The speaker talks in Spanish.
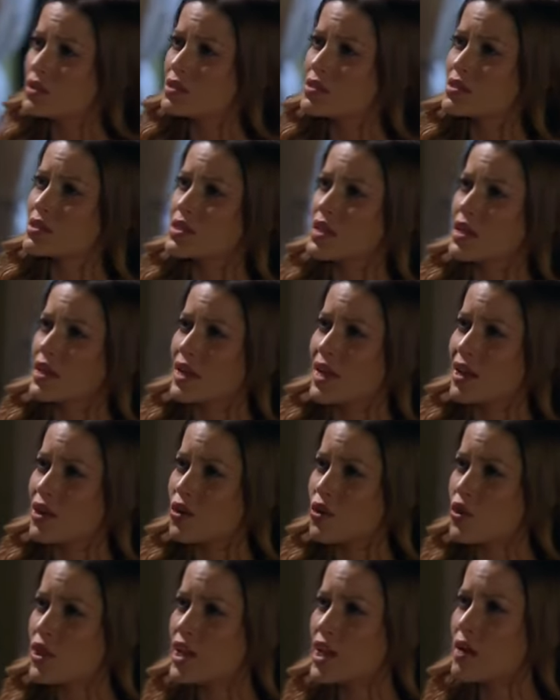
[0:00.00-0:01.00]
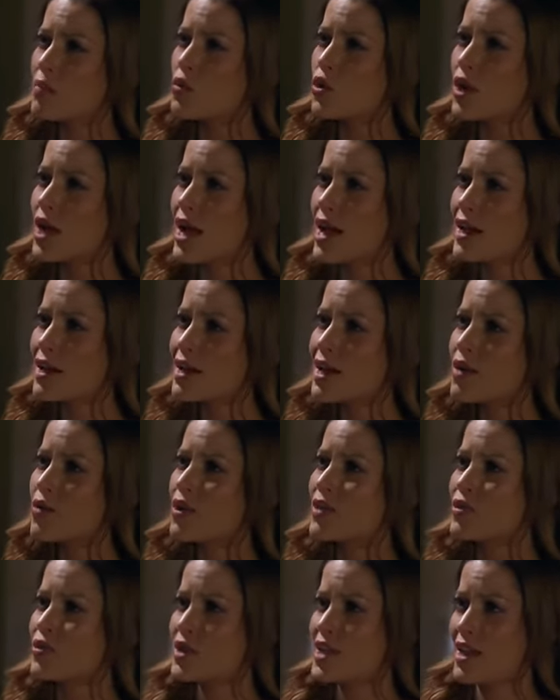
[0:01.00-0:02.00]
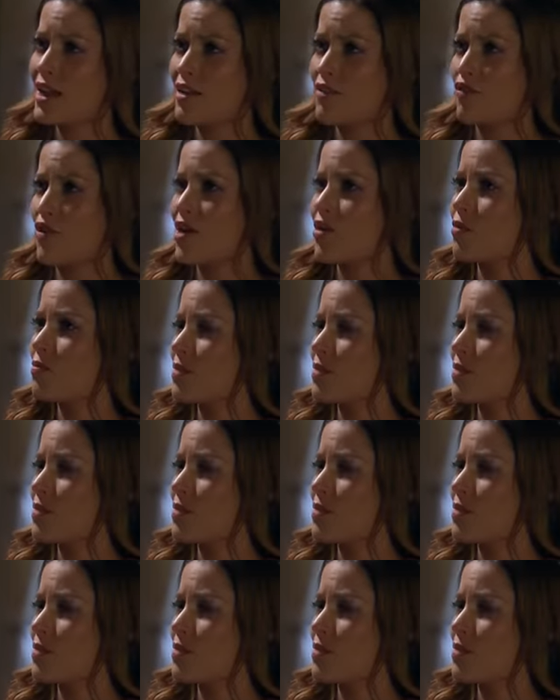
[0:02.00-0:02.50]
Se encargó de enamorarla cuando ella le fue a